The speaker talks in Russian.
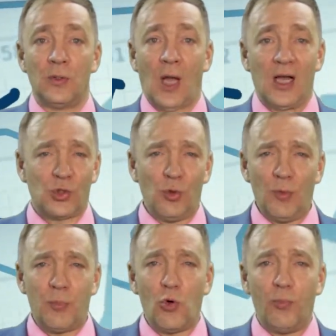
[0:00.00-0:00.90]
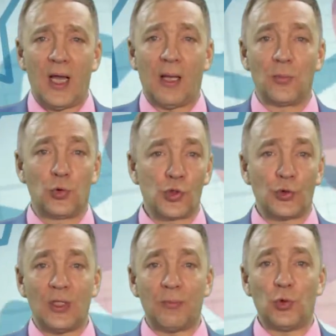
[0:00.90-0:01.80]
А что мы покупаем? То,
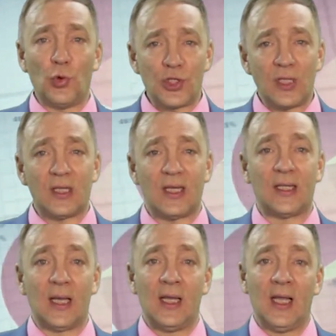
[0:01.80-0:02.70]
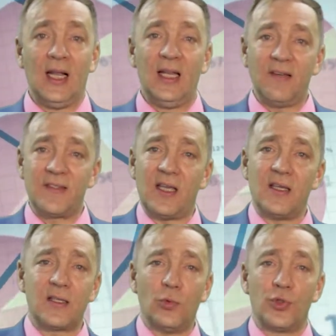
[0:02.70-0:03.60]
что нам точно надо или на всякий
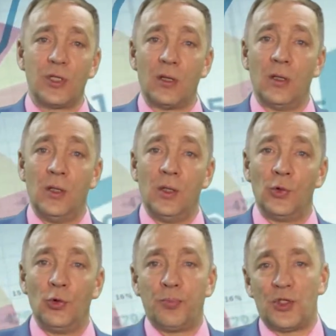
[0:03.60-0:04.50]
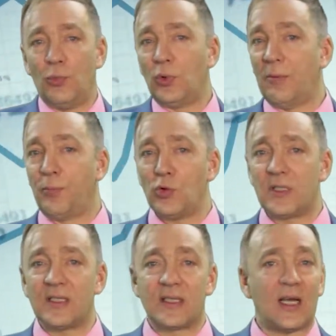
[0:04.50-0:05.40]
случай? Но почему-то я
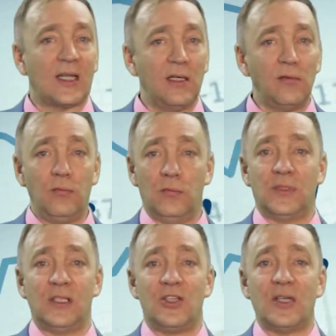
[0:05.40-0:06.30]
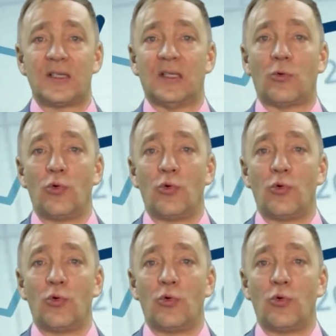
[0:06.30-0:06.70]
просто захотел сейчас это